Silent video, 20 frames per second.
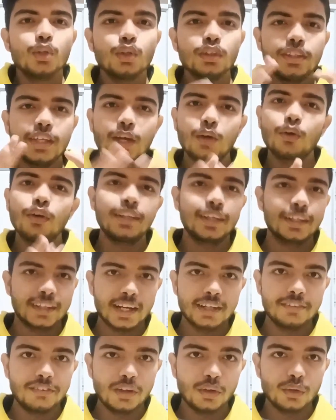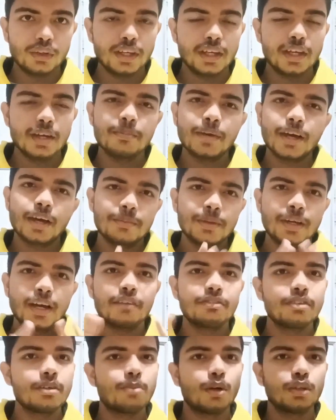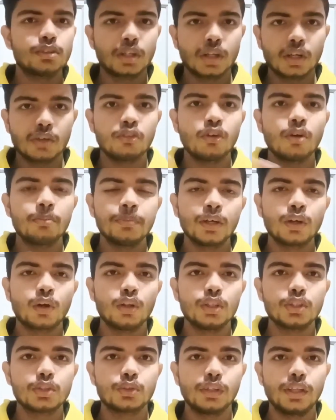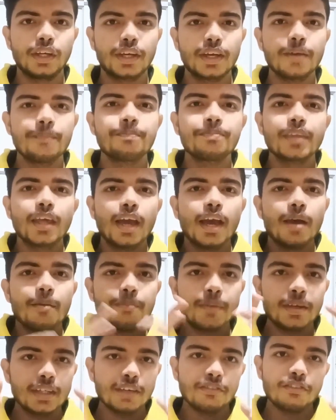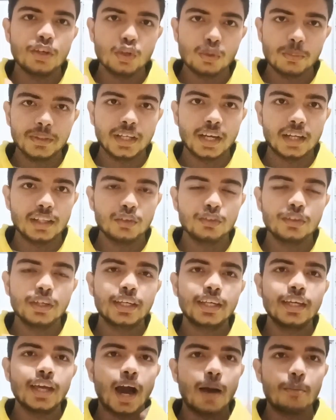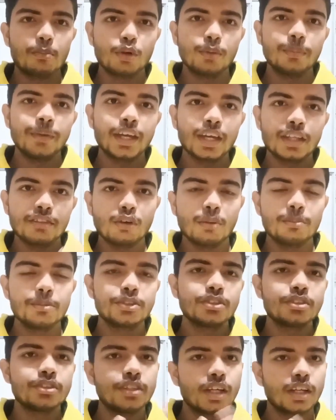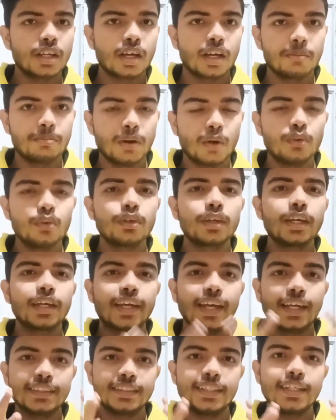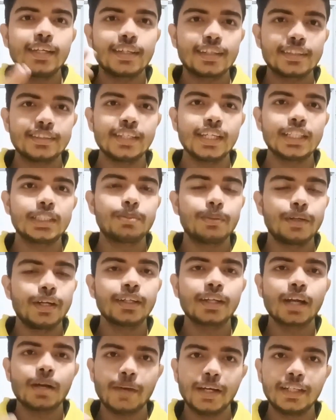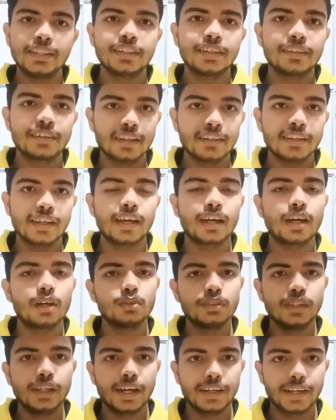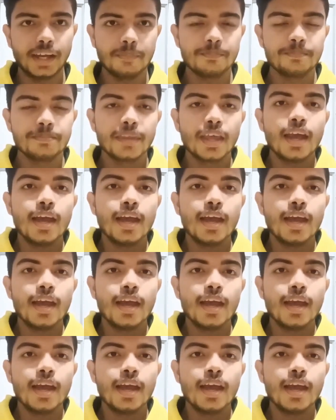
तो ये कोई रिग्रेट वीडियो नहीं है मैं अभी काफी पॉजिटिव हूँ अपने कॉलेज को लेकर मैं ये वीडियो बना रहा हूँ ताकि आपको मैं एक इन्फॉर्मेशन शेयर कर पाऊँ कि कैसे किसी एस्पिरेंट का माइंडसेट रहता है काउंसलिंग के टाइम